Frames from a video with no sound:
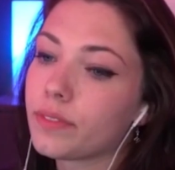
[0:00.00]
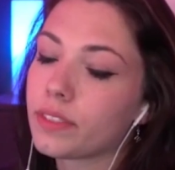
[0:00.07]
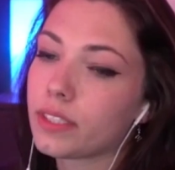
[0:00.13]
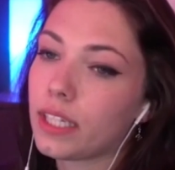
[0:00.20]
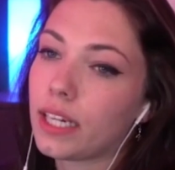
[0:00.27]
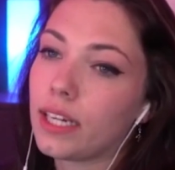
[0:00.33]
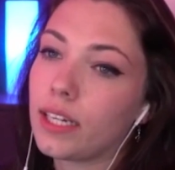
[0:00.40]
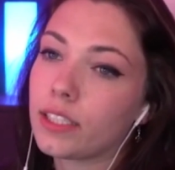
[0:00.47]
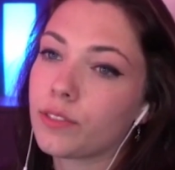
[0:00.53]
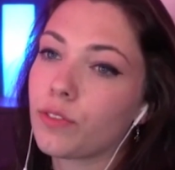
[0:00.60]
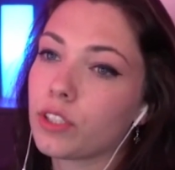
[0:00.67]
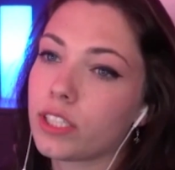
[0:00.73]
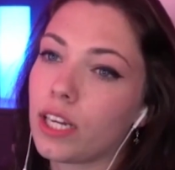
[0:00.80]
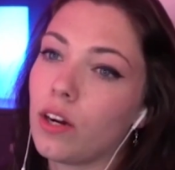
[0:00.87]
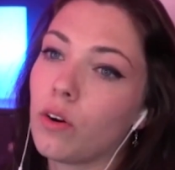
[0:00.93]
Ja, ich
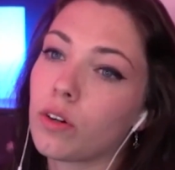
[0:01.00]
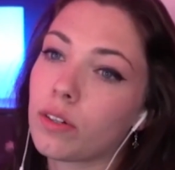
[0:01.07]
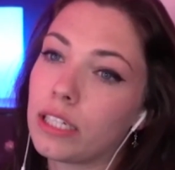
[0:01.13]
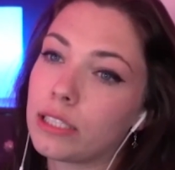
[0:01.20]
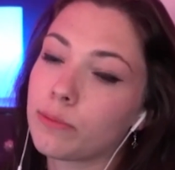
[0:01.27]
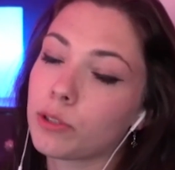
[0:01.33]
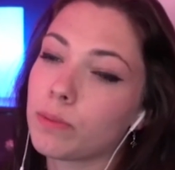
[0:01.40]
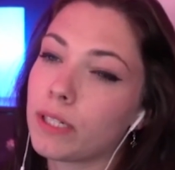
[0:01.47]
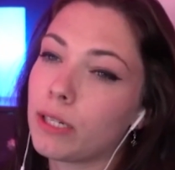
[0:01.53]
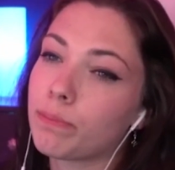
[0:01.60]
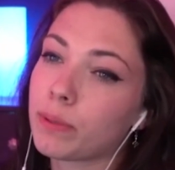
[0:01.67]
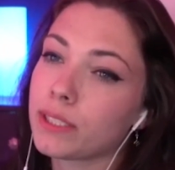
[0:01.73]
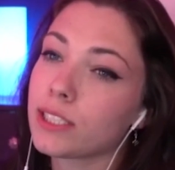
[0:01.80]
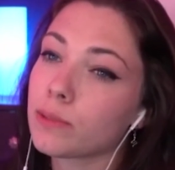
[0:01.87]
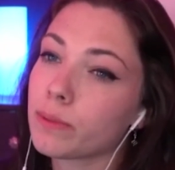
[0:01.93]
wollte auch, also muss man halt
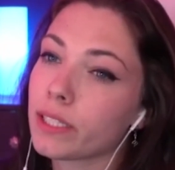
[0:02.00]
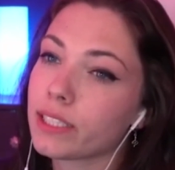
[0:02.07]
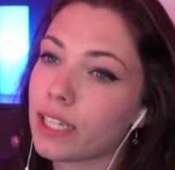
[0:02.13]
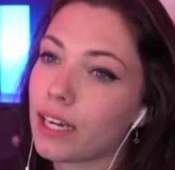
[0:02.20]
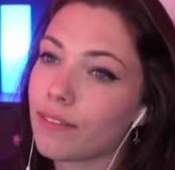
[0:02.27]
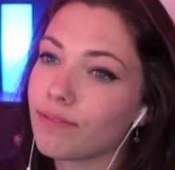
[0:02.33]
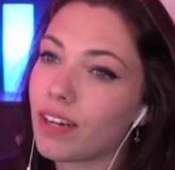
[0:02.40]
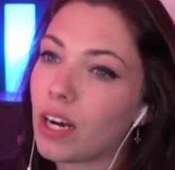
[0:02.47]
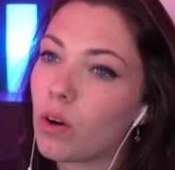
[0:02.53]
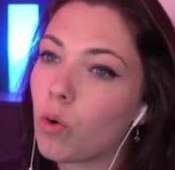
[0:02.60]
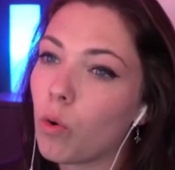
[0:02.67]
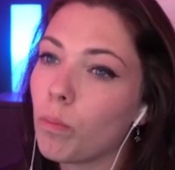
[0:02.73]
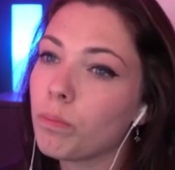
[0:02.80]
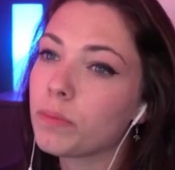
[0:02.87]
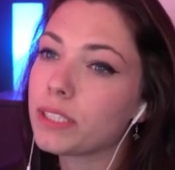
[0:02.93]
prinzipiell sagen,
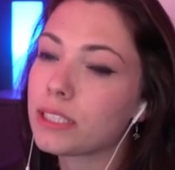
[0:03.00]
warum ist